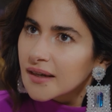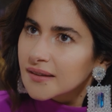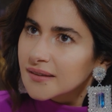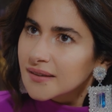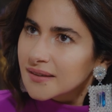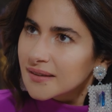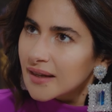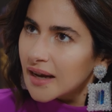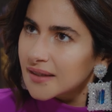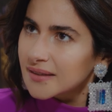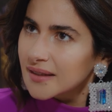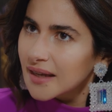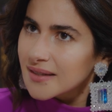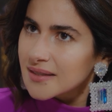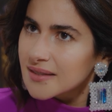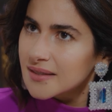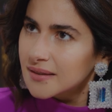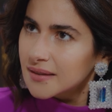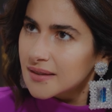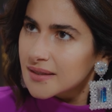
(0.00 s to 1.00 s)
kadınlardan
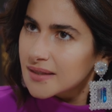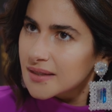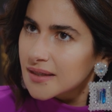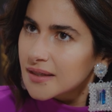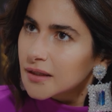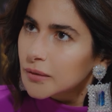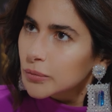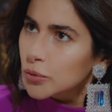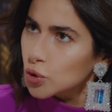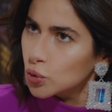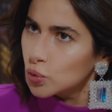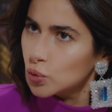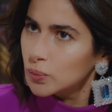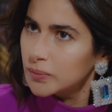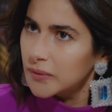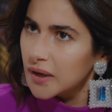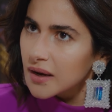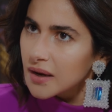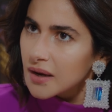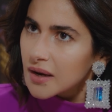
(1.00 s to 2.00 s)
sıtkı sıyrılmış
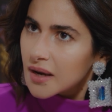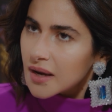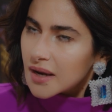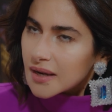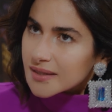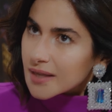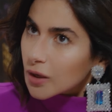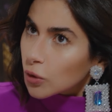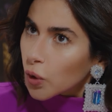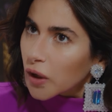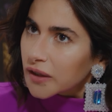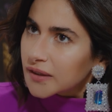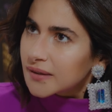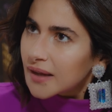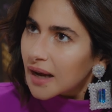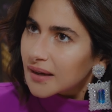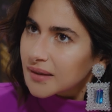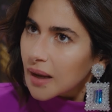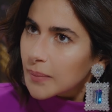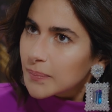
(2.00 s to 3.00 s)
durumda. Sen o
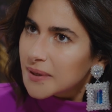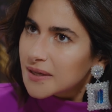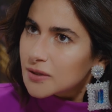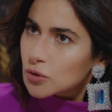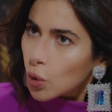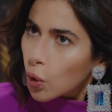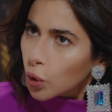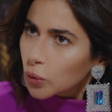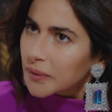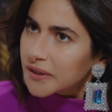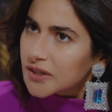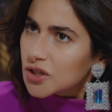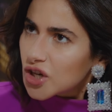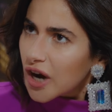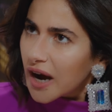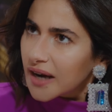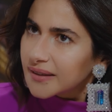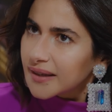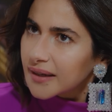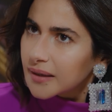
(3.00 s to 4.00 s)
kadınlardan birisi olma
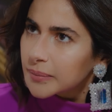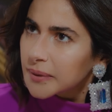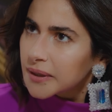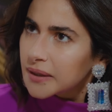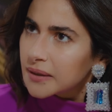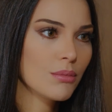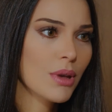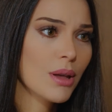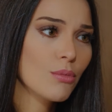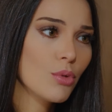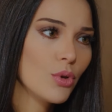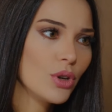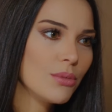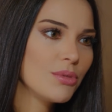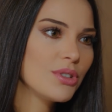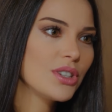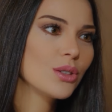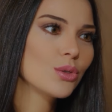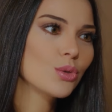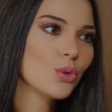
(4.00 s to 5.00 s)
rica ederim. Ben böyle
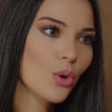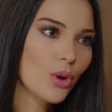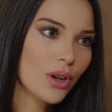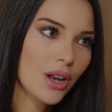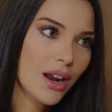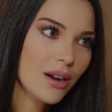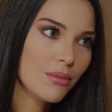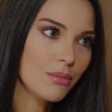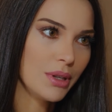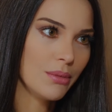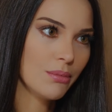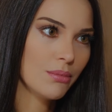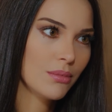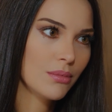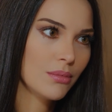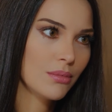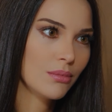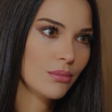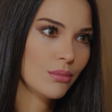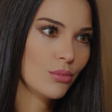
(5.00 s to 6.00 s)
bir şey söyler miyim?
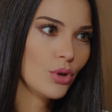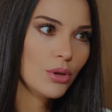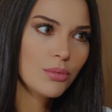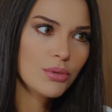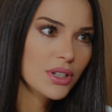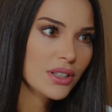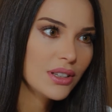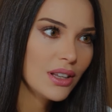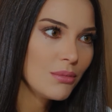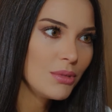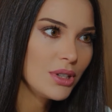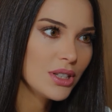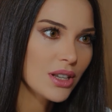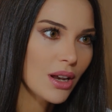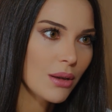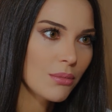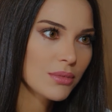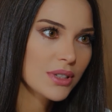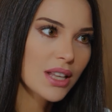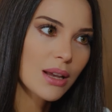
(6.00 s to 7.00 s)
Böyle bir şey
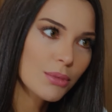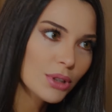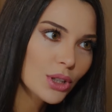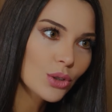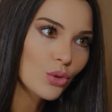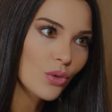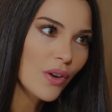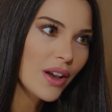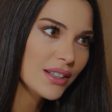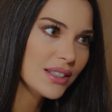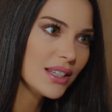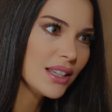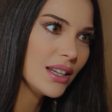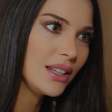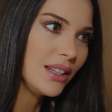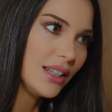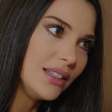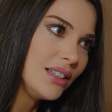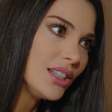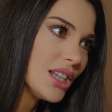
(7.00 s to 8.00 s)
demeyeceğim. Sen buna
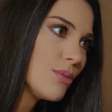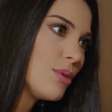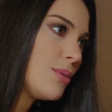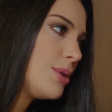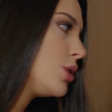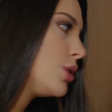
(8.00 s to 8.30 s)
güvensene. Ne diyeceğimi